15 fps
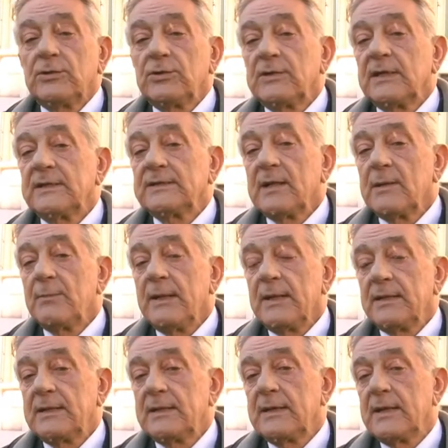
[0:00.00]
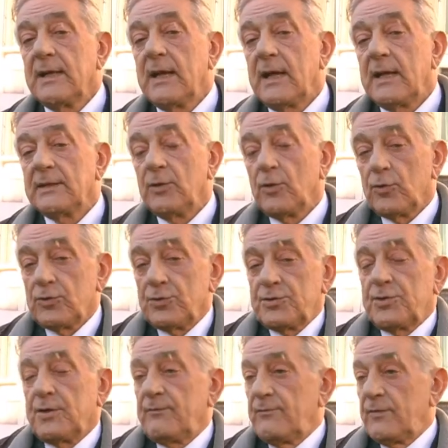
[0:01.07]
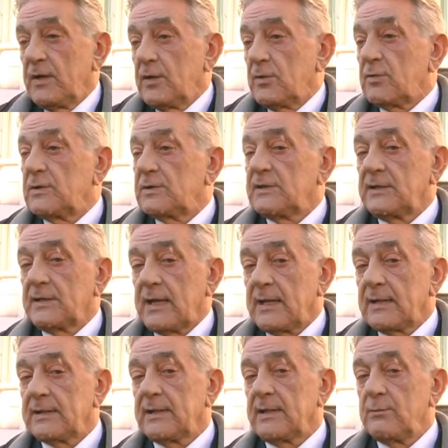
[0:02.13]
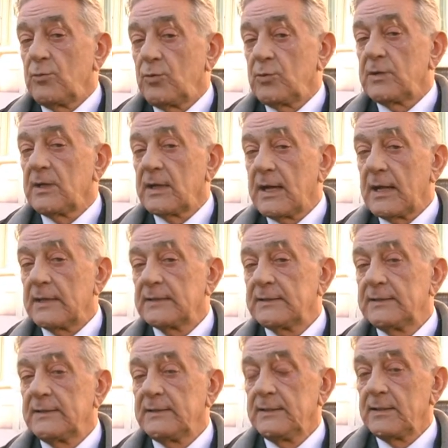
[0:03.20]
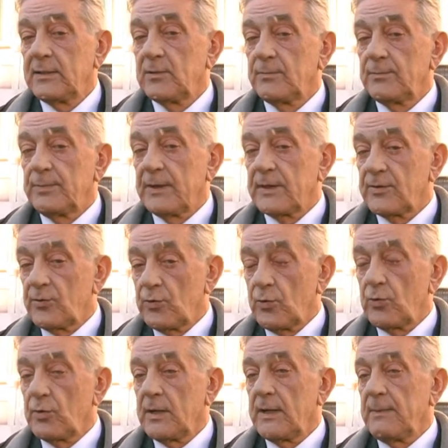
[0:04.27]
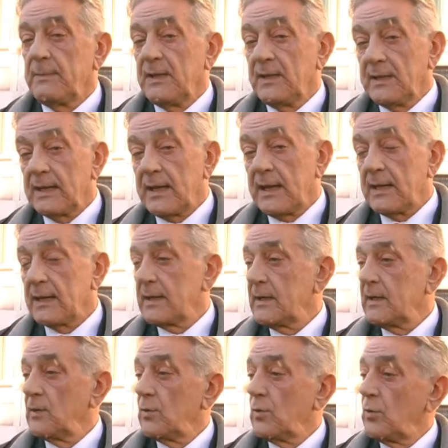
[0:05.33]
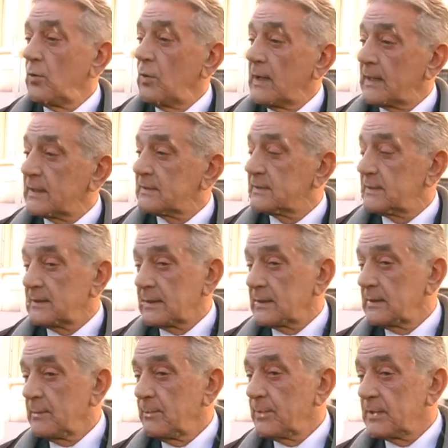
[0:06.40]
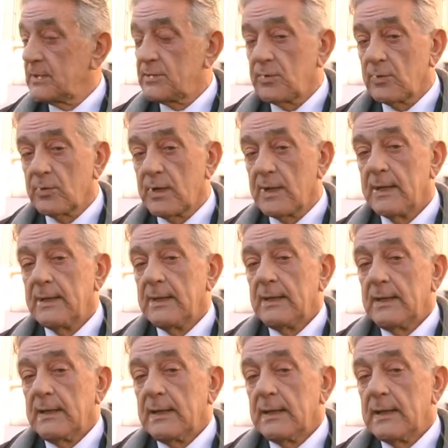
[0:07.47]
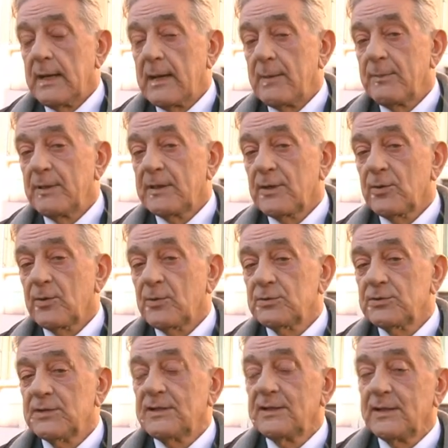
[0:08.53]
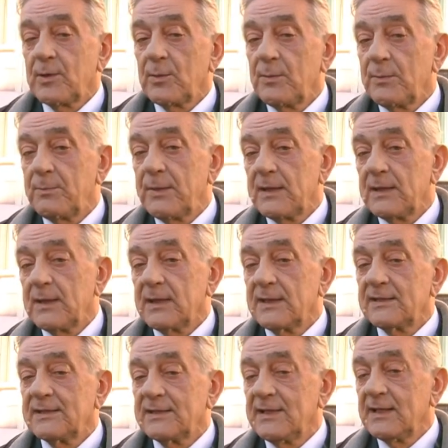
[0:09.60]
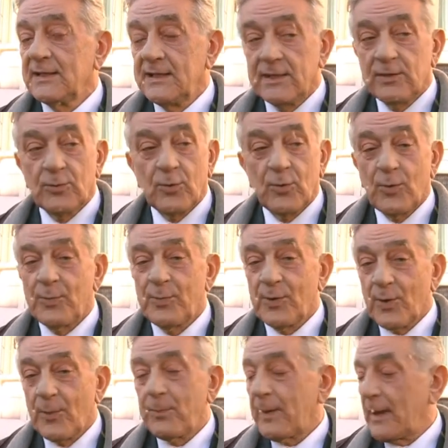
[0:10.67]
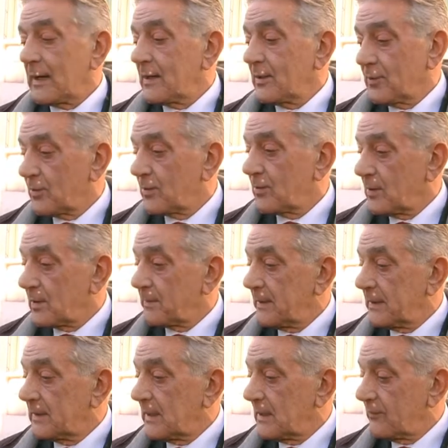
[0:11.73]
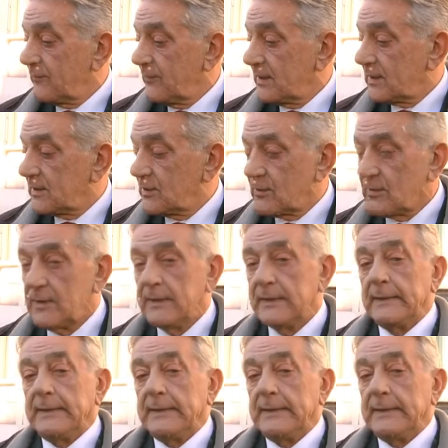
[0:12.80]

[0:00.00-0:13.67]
Sostanzialmente ad oggi è vero che si tratta in molti casi di persone militari o ex andati in pensione che abitano così come per dire sine titolo, però pagano regolarmente l'affitto.